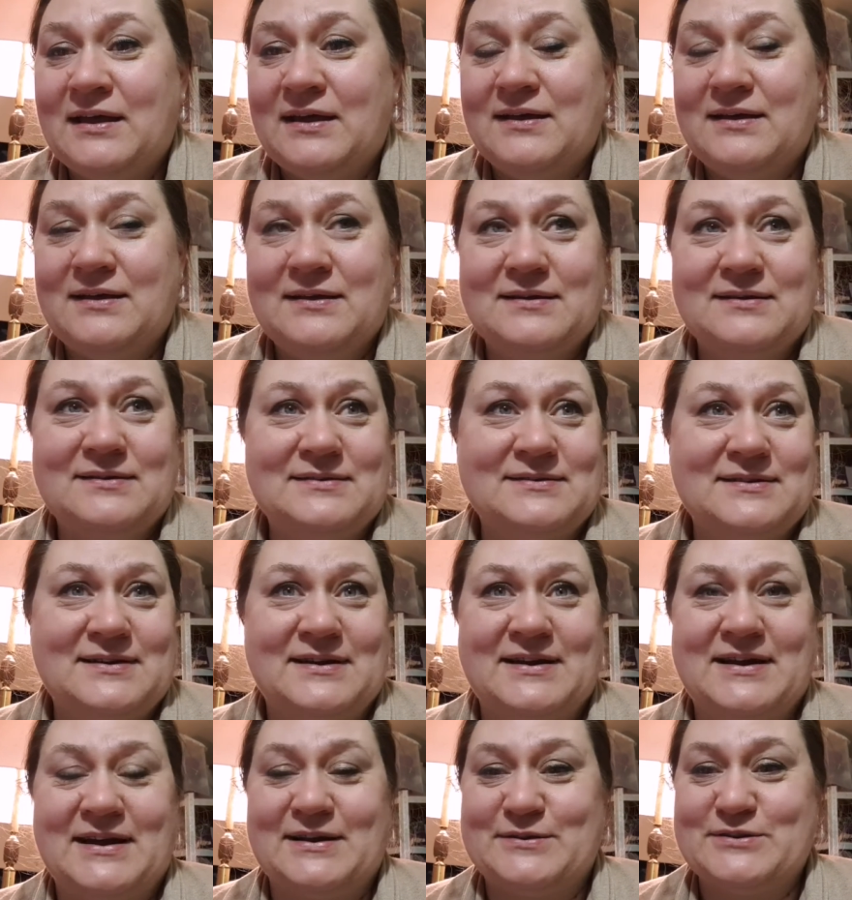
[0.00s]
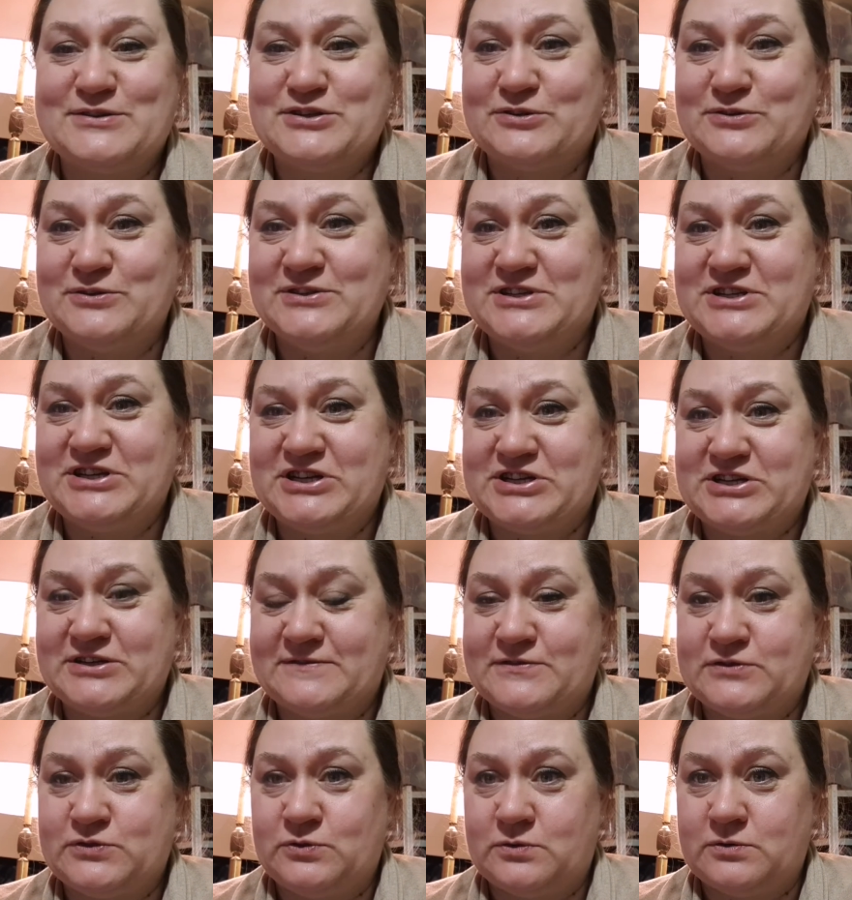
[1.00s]
Э, короче, он
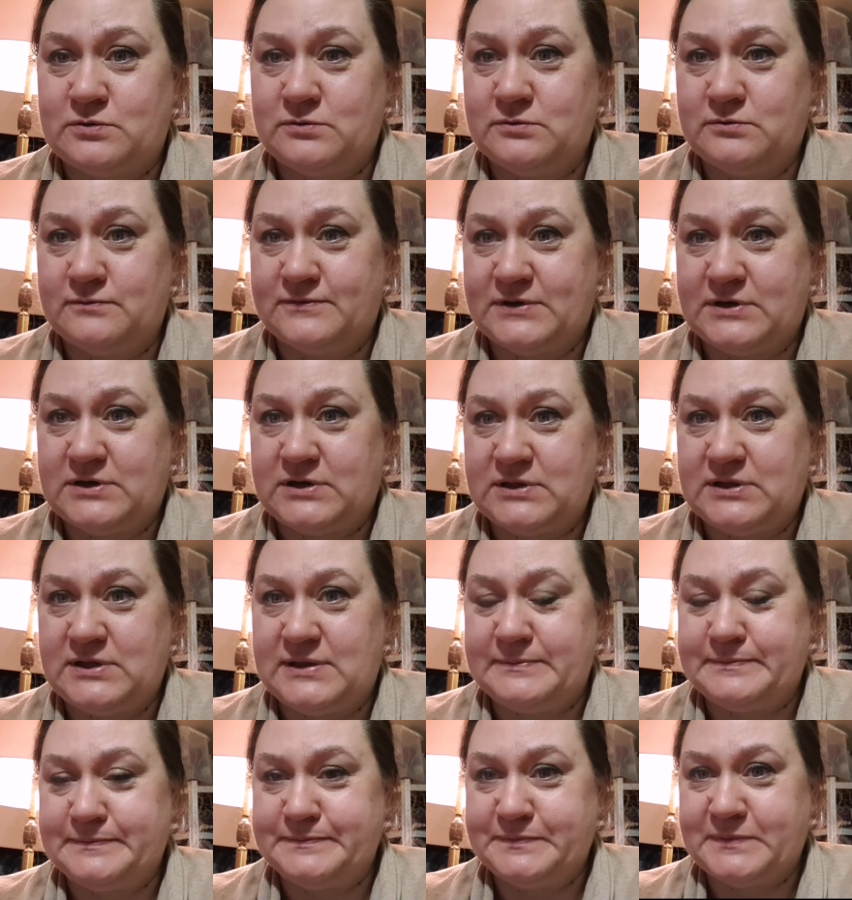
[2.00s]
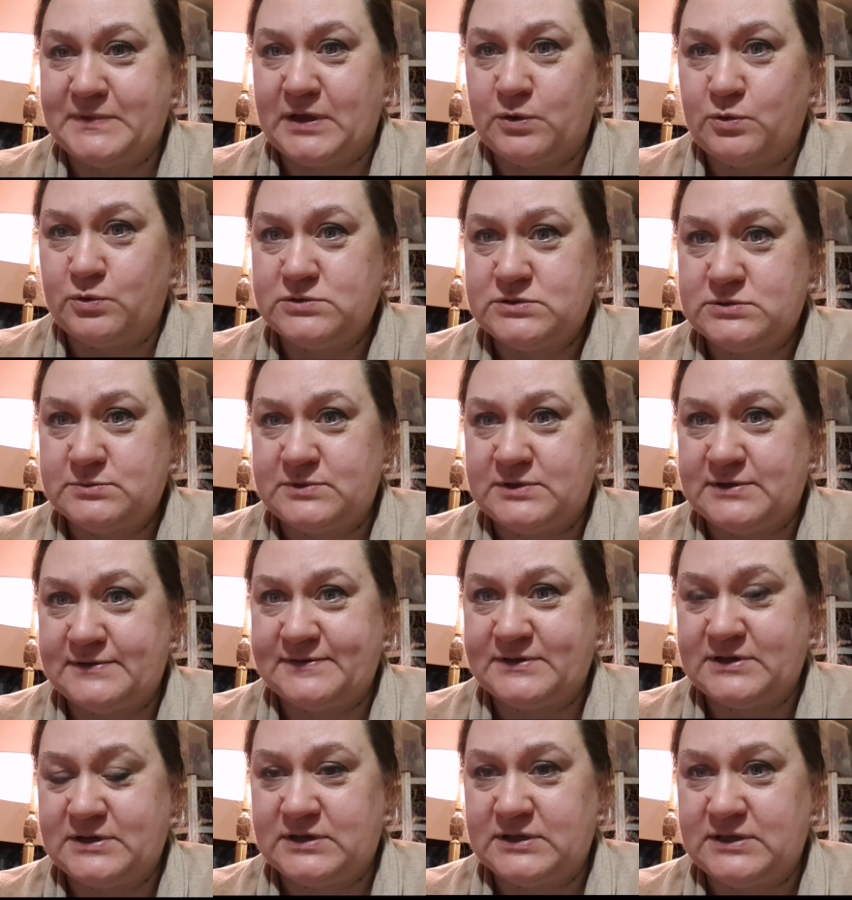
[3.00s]
чешет в сторону выхода. Доходим до
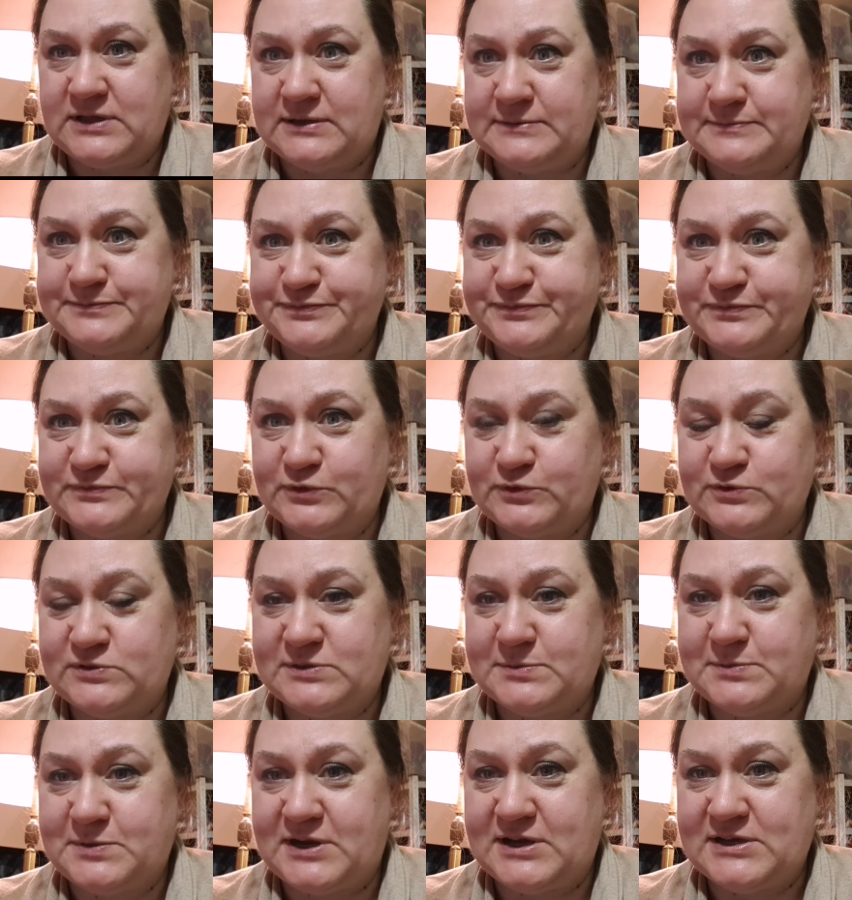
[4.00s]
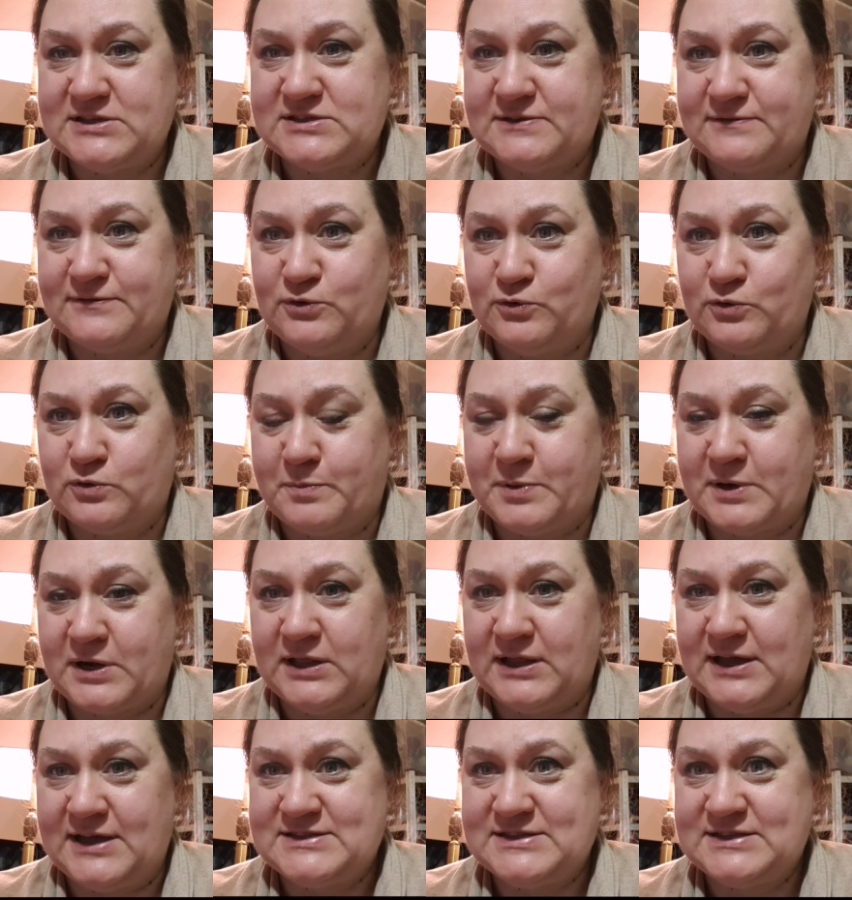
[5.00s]
выхода. Он собирается в люк
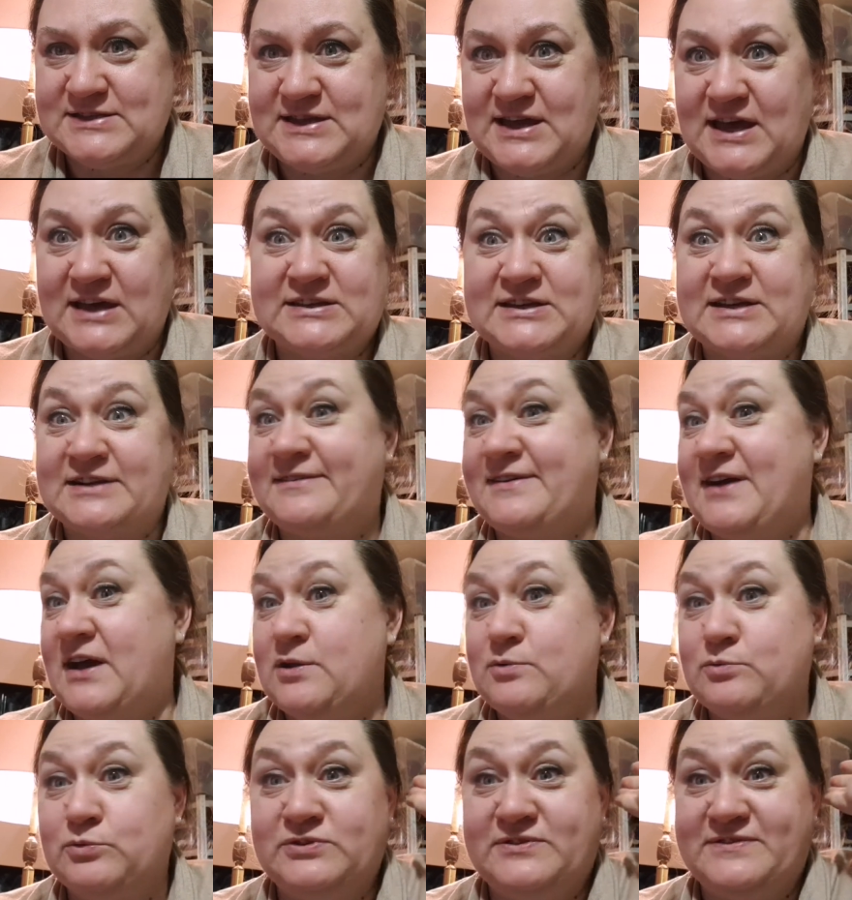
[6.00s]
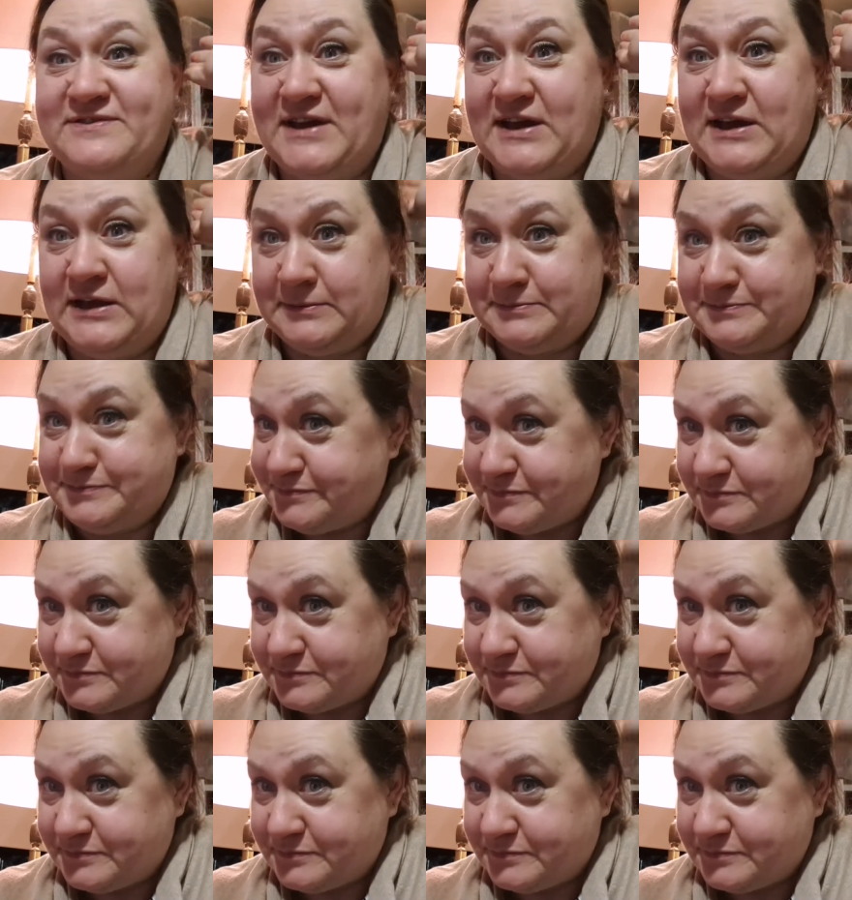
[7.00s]
пролазить. Я открываю ему дверь.